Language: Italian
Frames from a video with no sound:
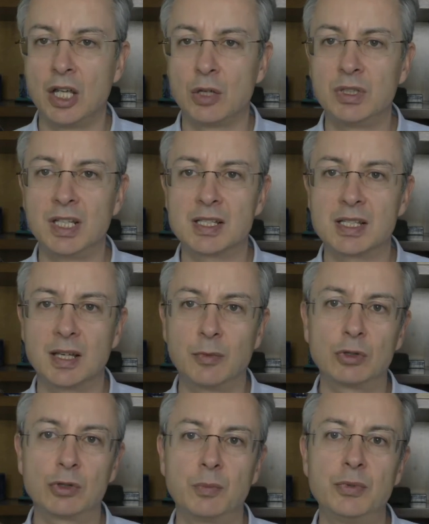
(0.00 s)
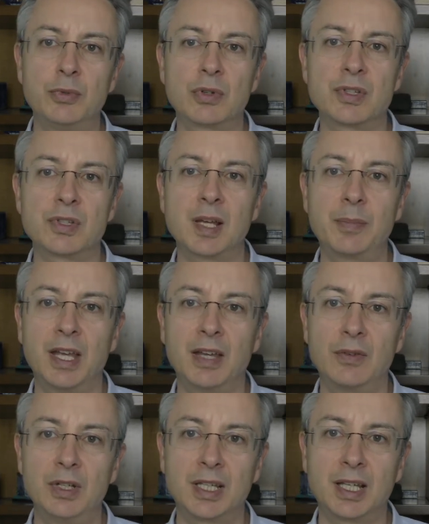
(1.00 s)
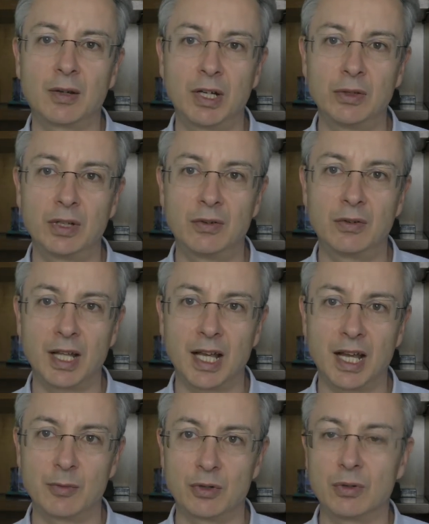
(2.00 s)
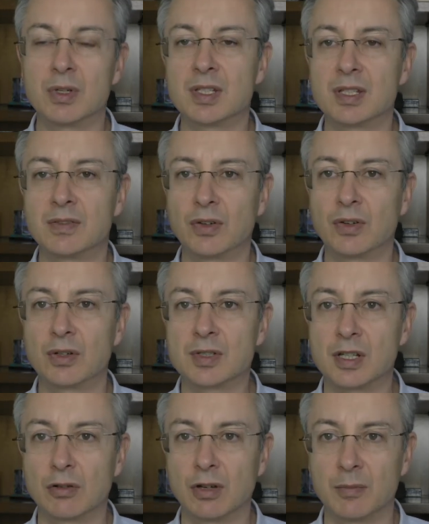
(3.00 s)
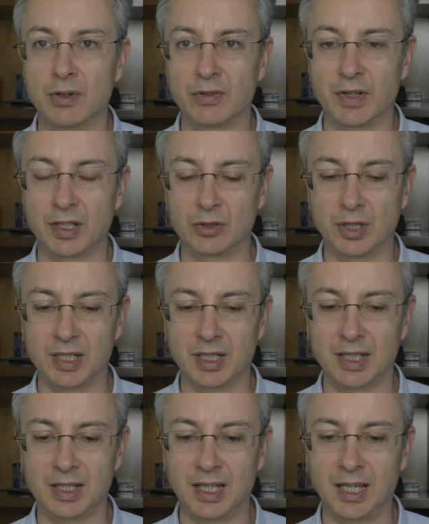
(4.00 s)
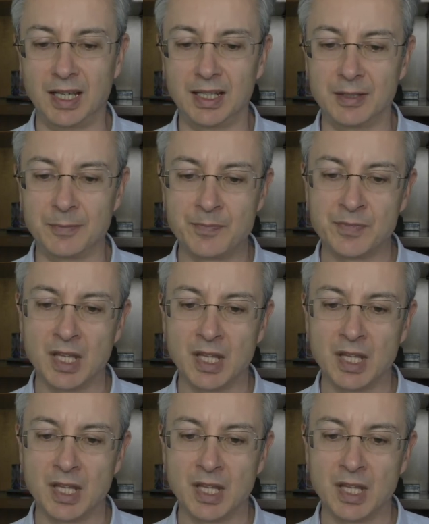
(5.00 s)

Quindi essere molto più consapevoli che quando lavoriamo con queste forze, come abbiamo fatto anche ieri,